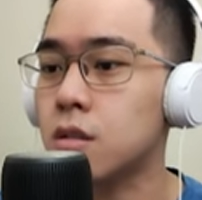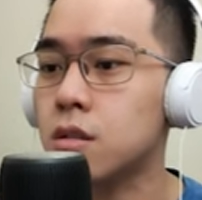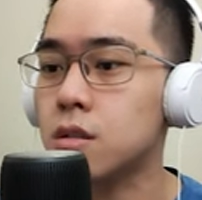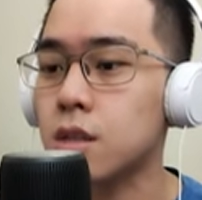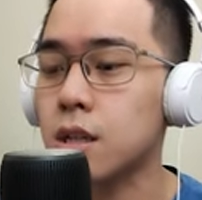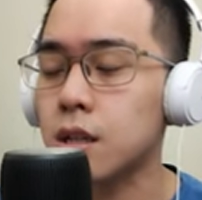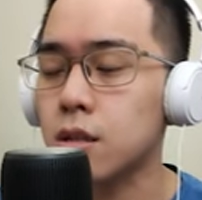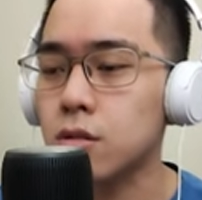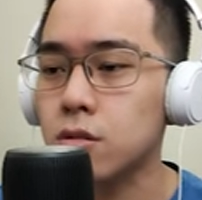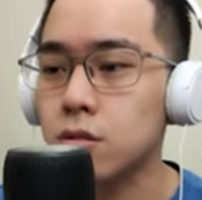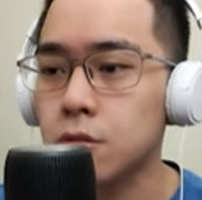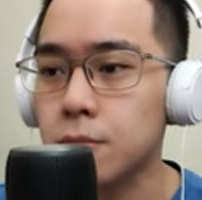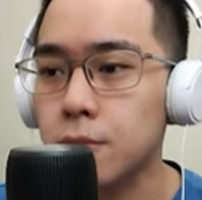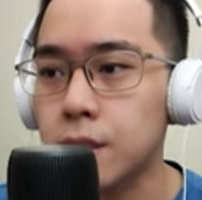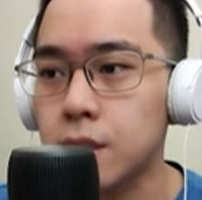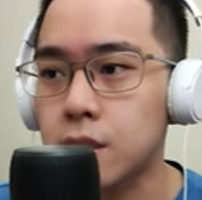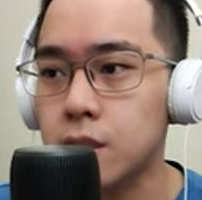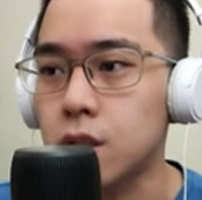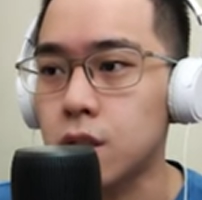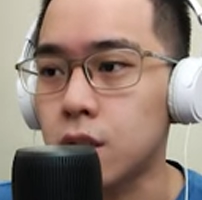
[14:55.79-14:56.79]
Sekarang tuh sama
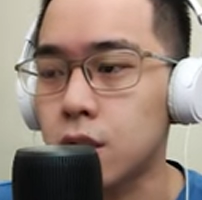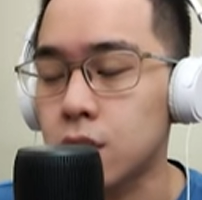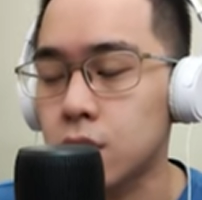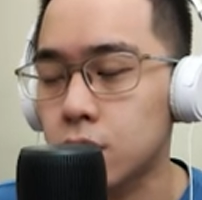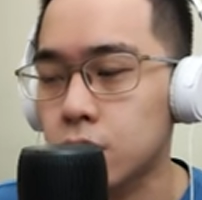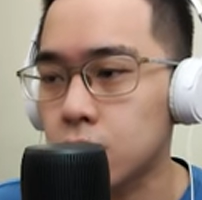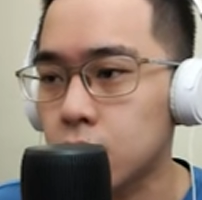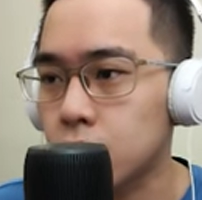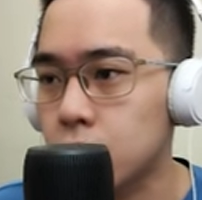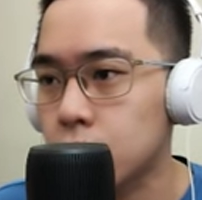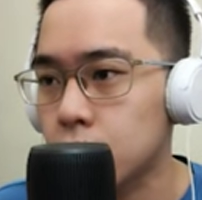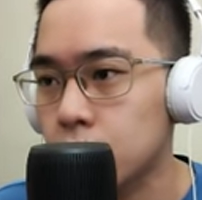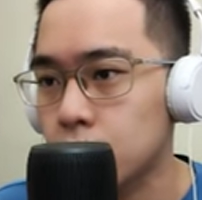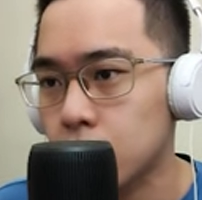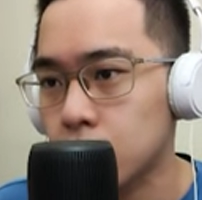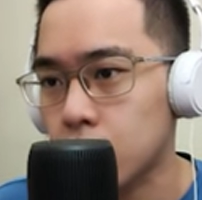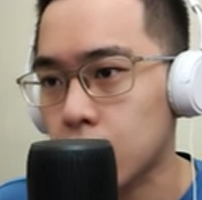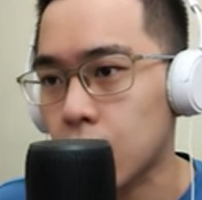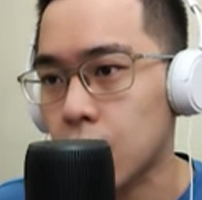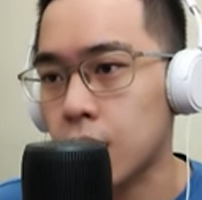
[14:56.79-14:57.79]
Pidgey
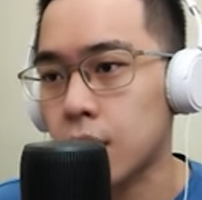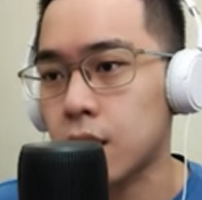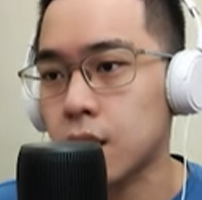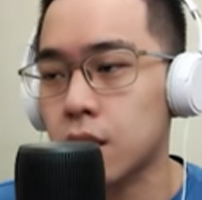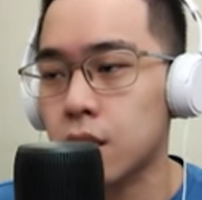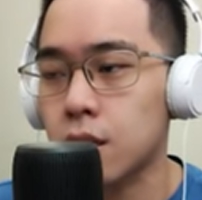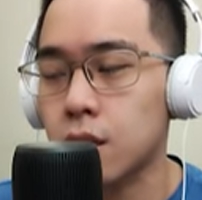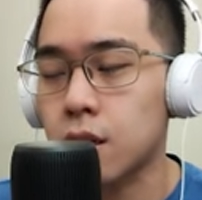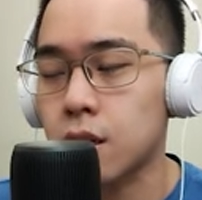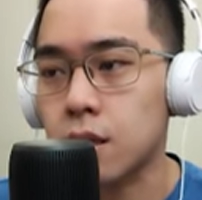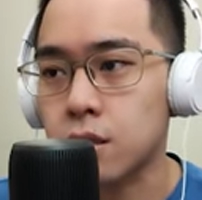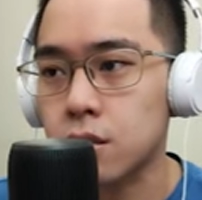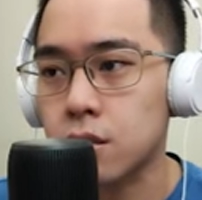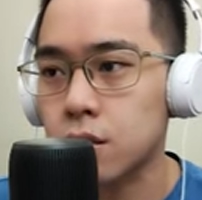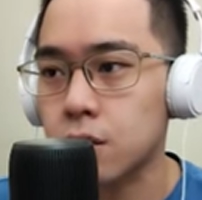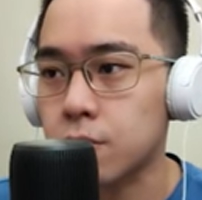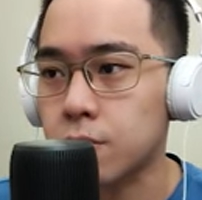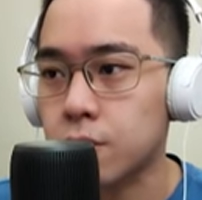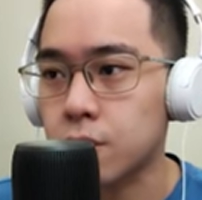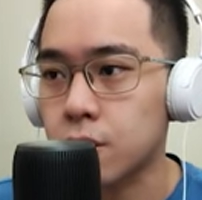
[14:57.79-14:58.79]
dengan adanya Dust
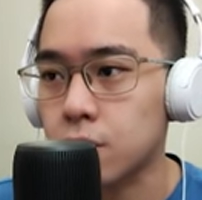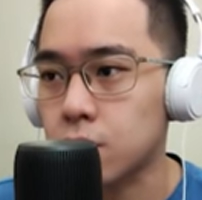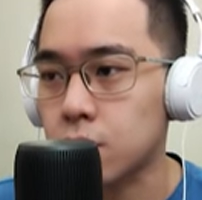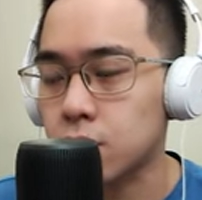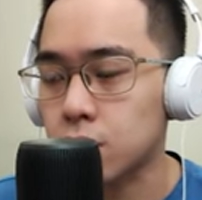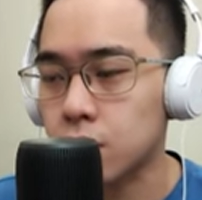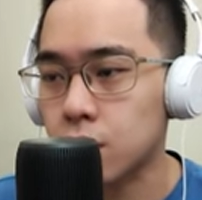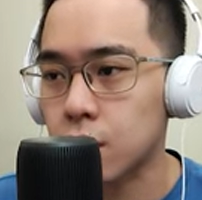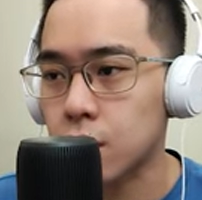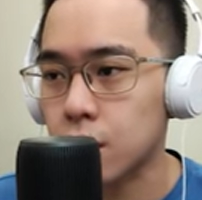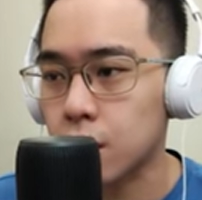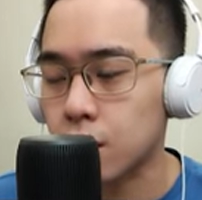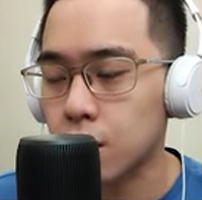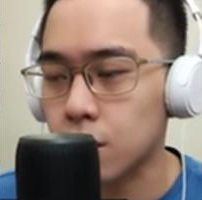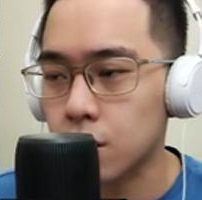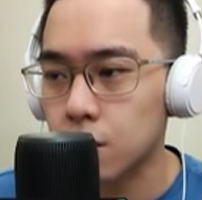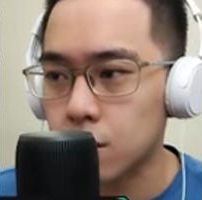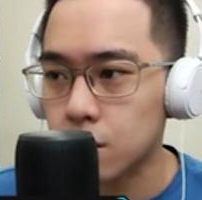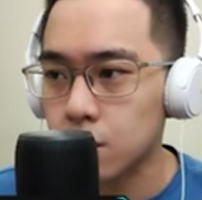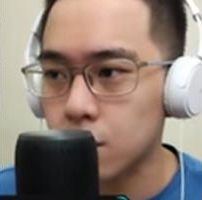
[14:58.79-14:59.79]
Club itu seringnya.